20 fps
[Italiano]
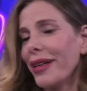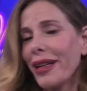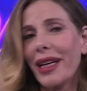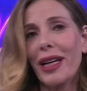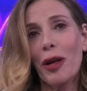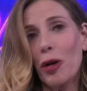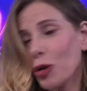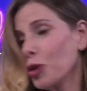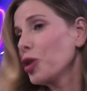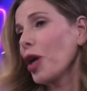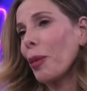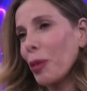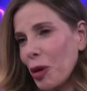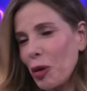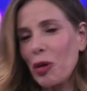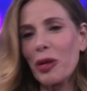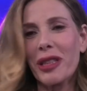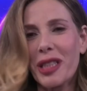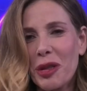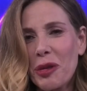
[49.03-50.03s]
che lo diciamo
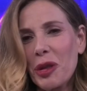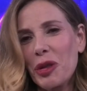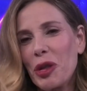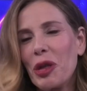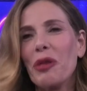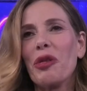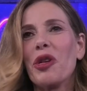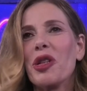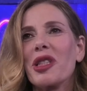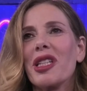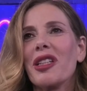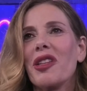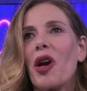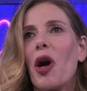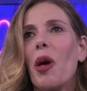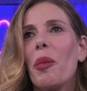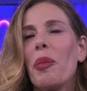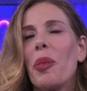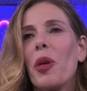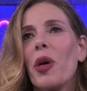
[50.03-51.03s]
in continuazione forse
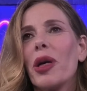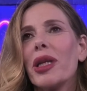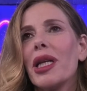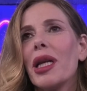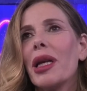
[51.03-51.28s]
troppo e,